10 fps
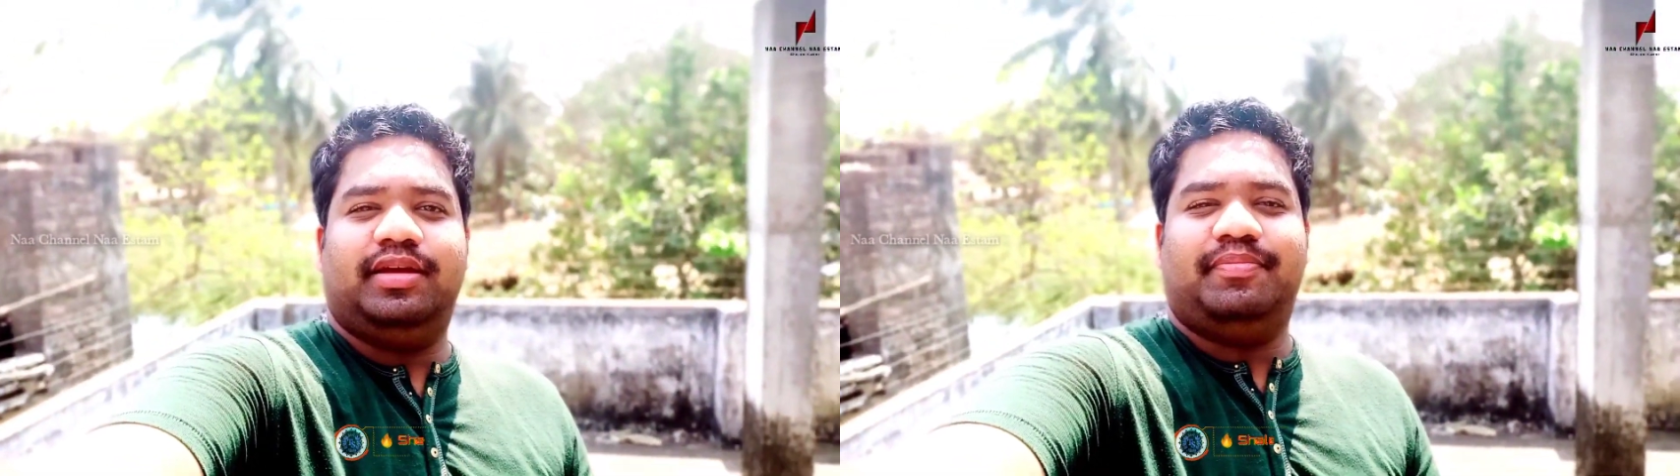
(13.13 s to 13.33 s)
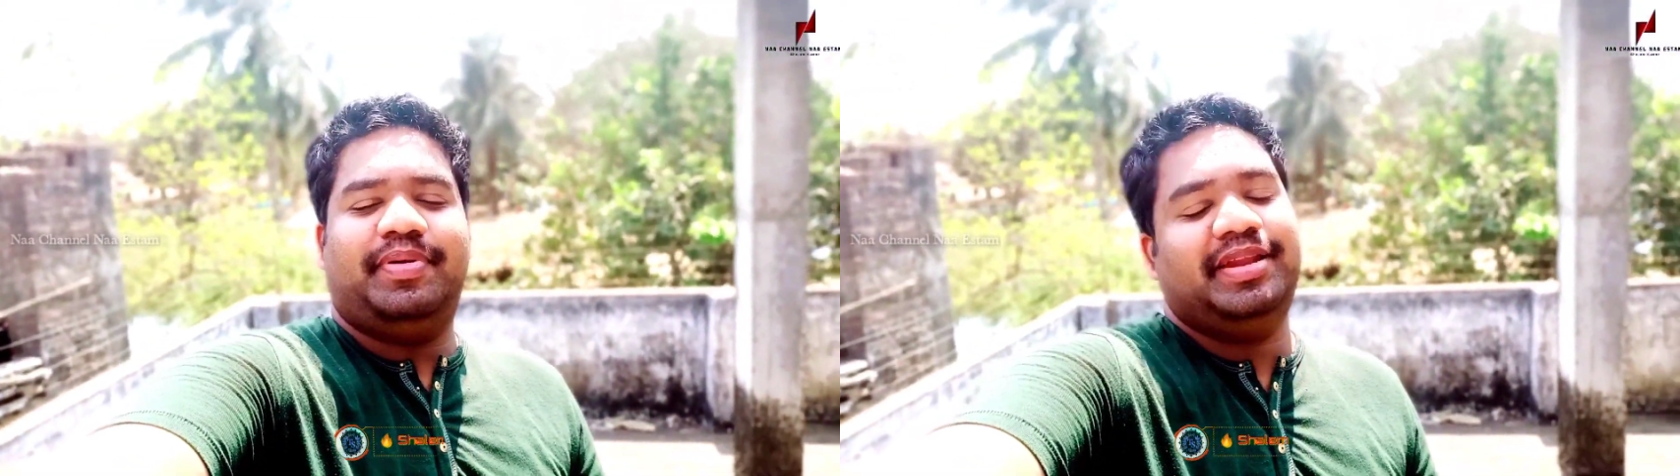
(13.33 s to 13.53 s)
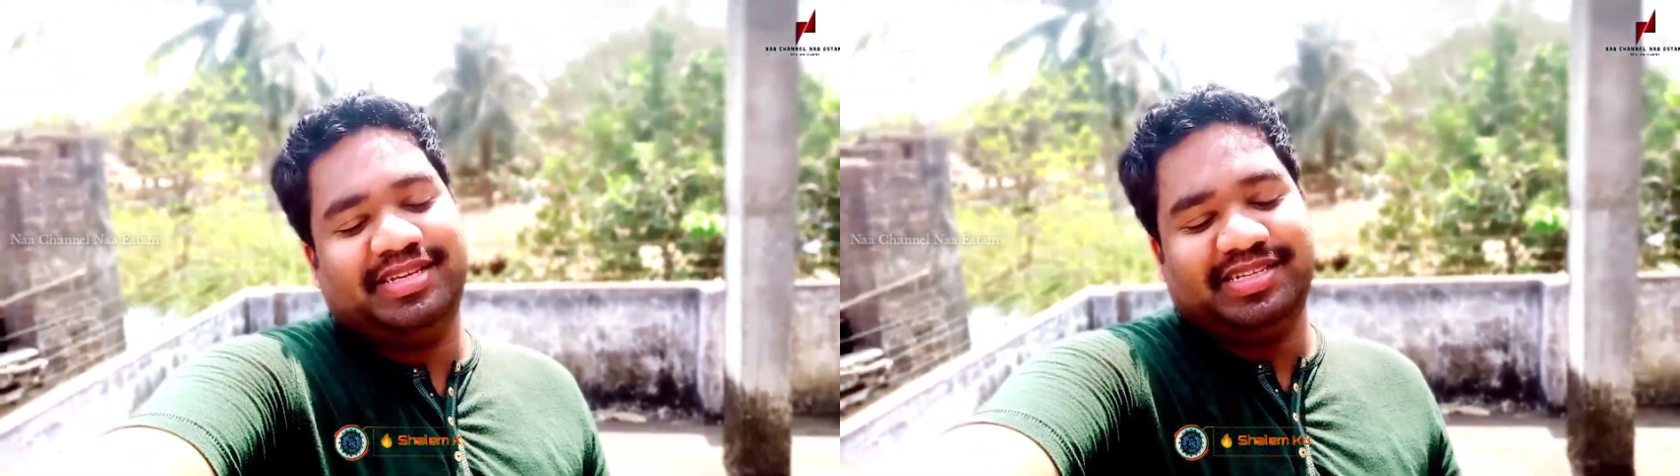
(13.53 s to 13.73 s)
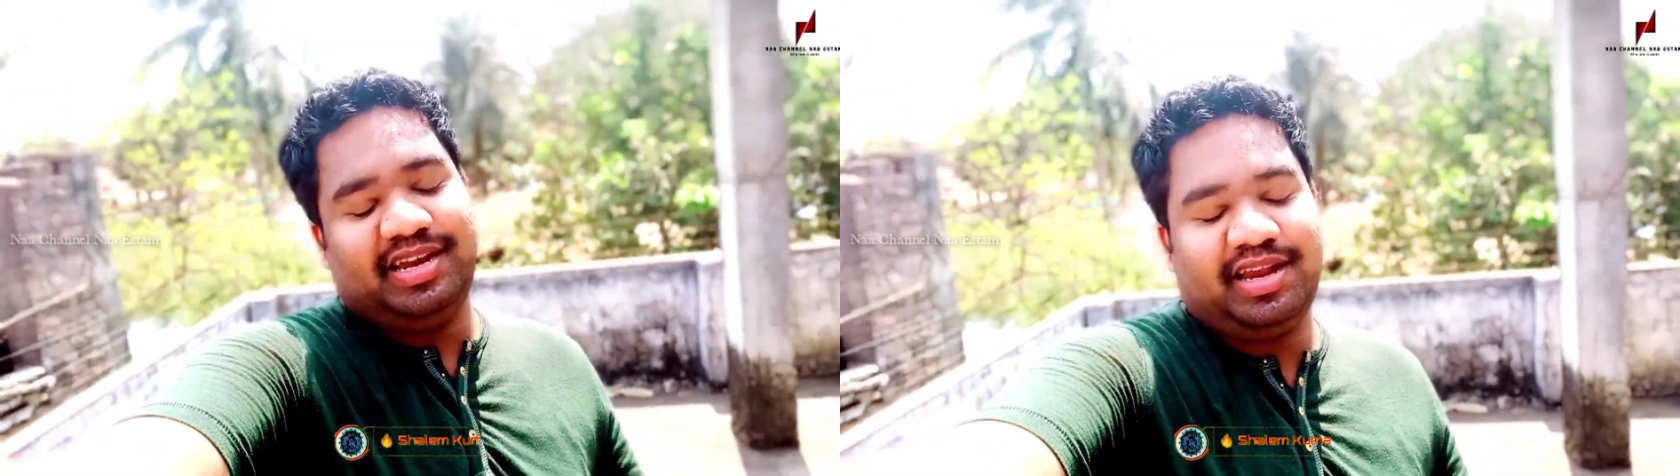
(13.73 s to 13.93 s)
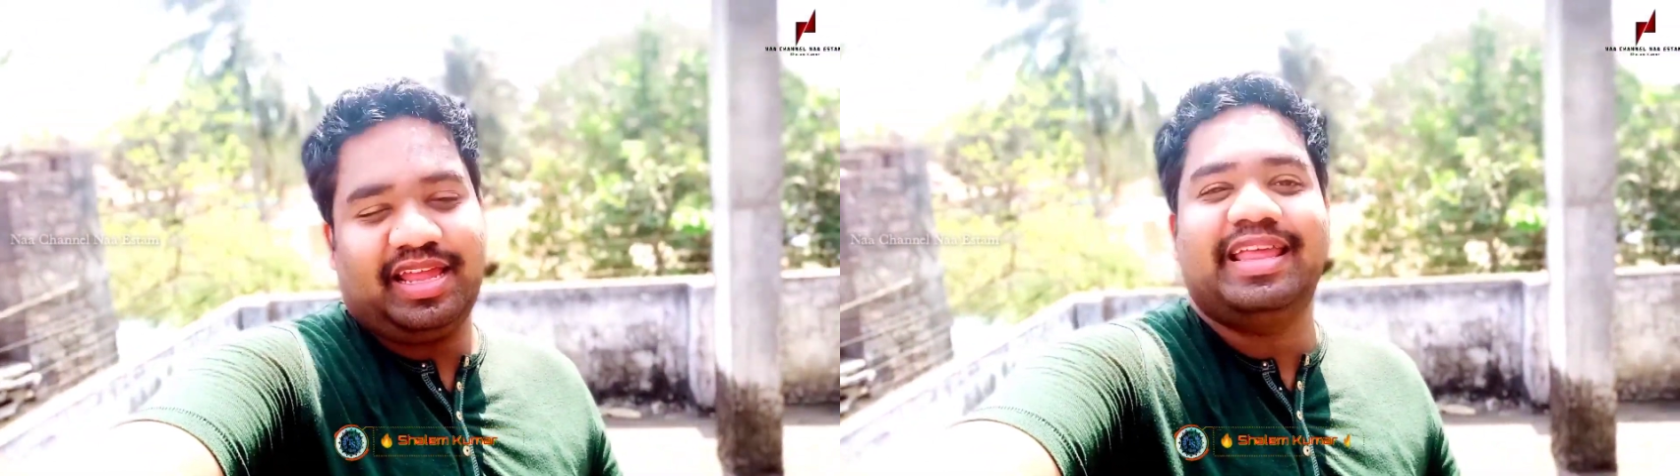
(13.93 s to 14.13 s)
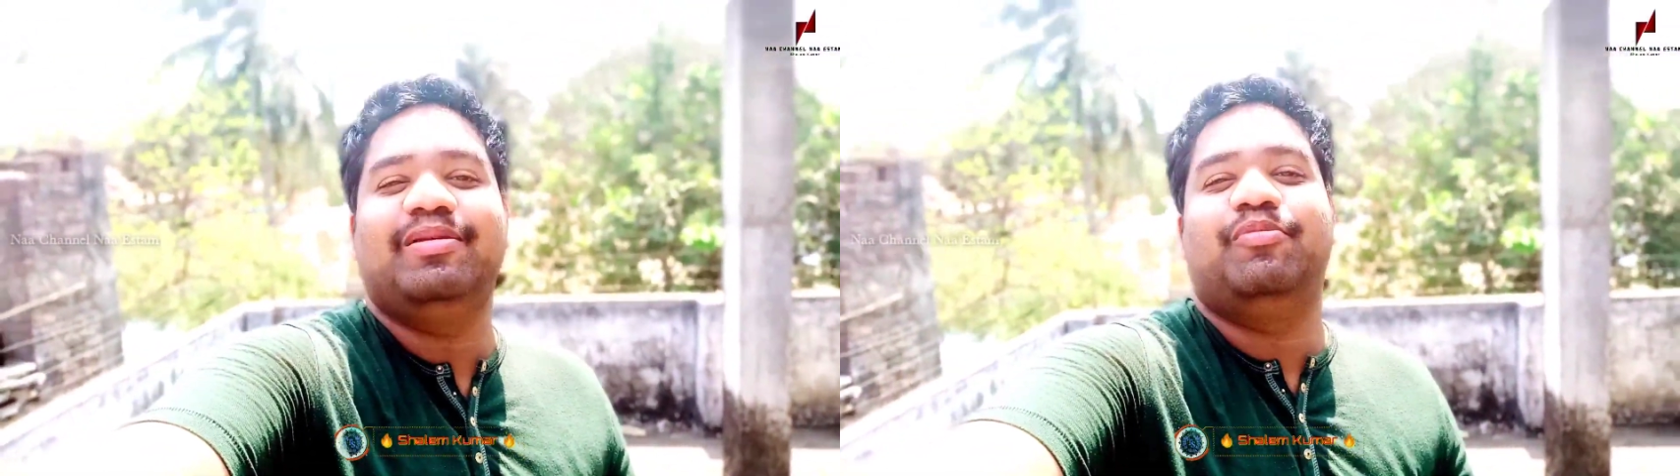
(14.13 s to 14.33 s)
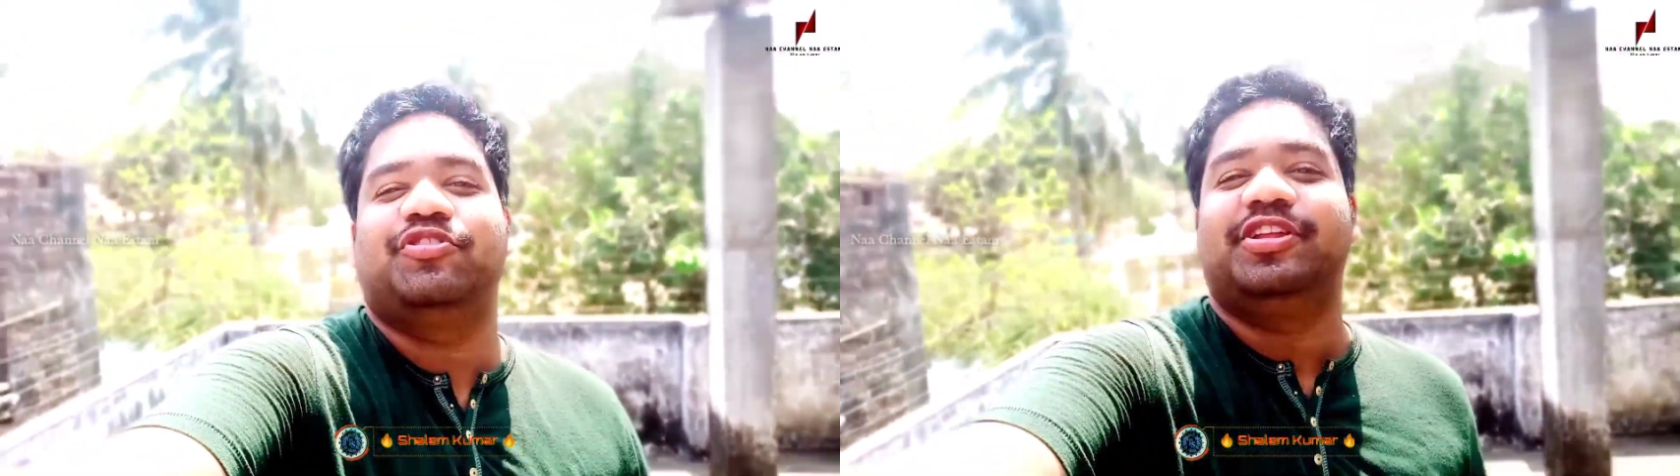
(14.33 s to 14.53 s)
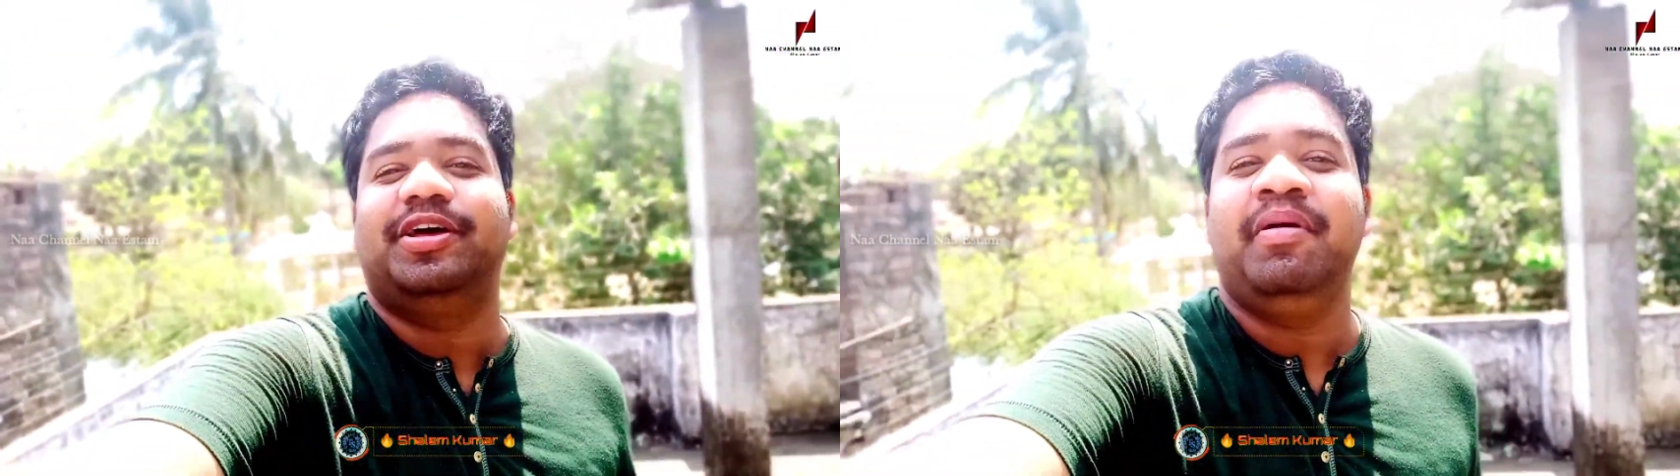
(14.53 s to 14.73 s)
పర్చేస్ చేయడానికి అయితే
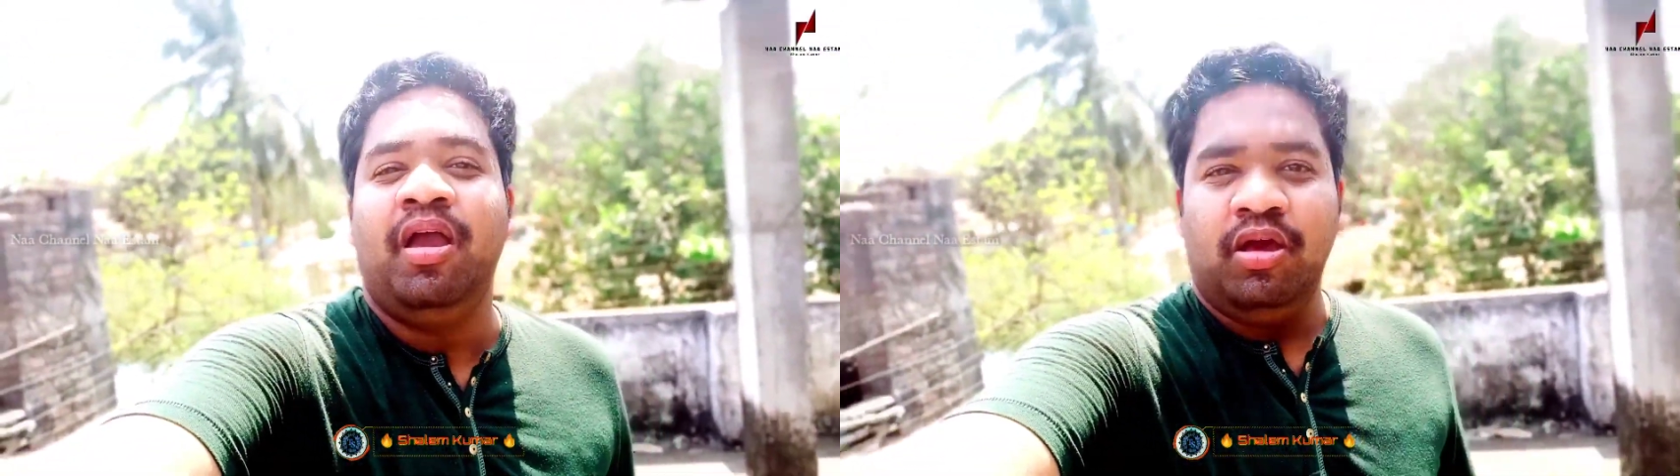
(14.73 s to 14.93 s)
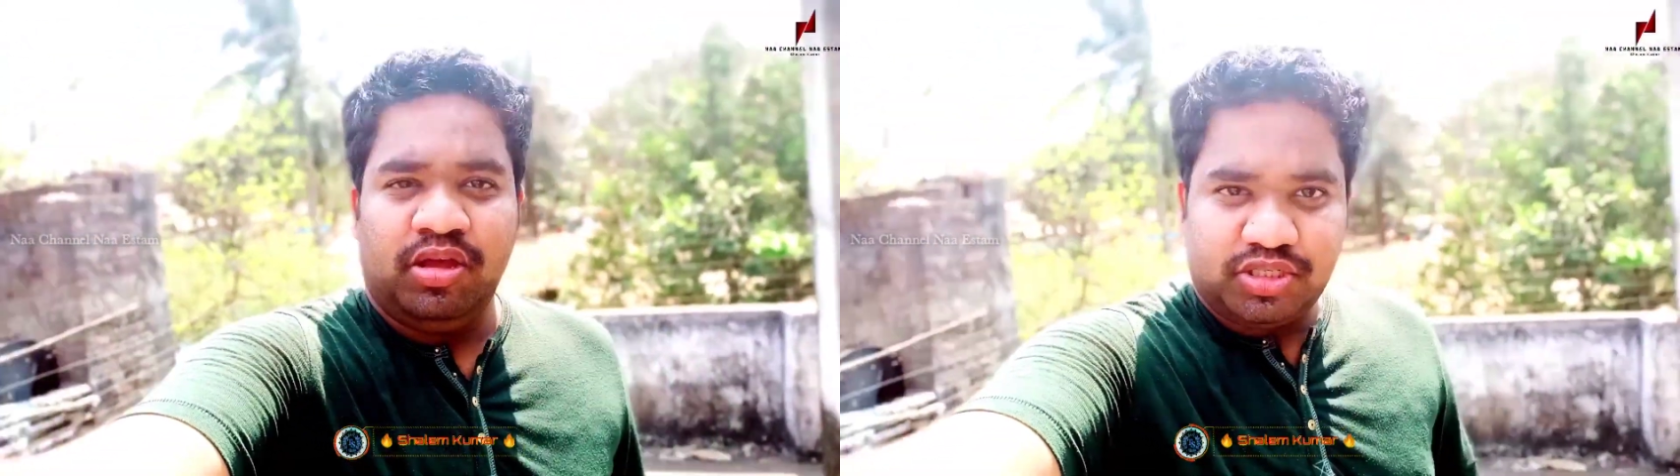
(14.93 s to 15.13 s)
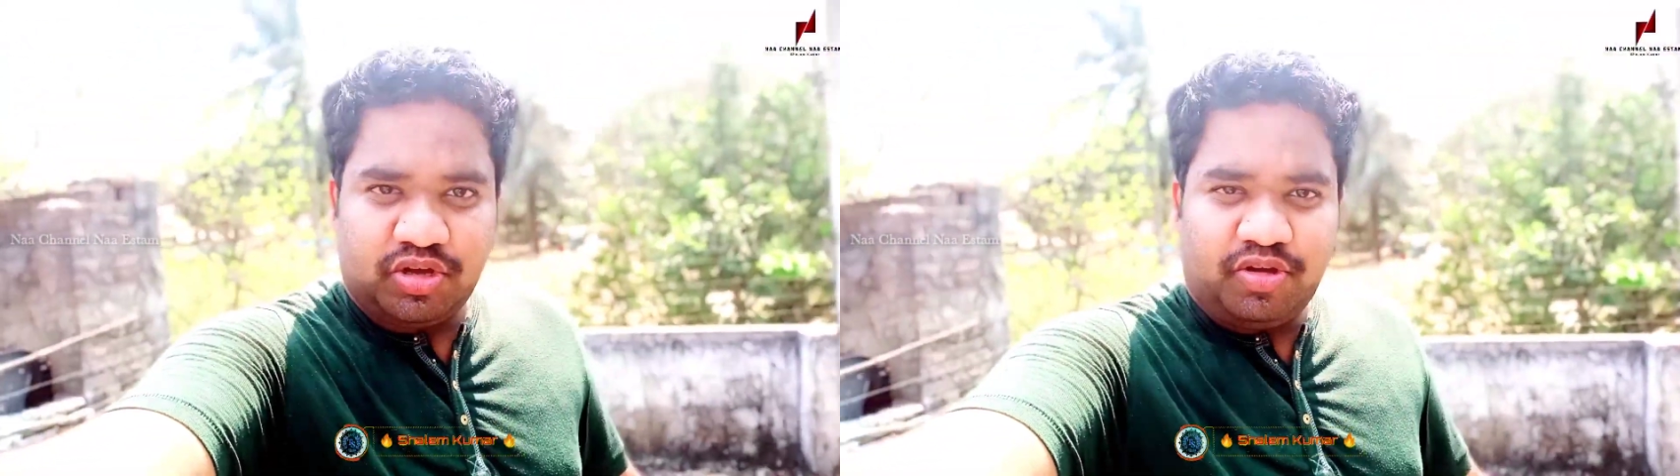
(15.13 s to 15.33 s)
వెళ్ళిపోతున్నాం సో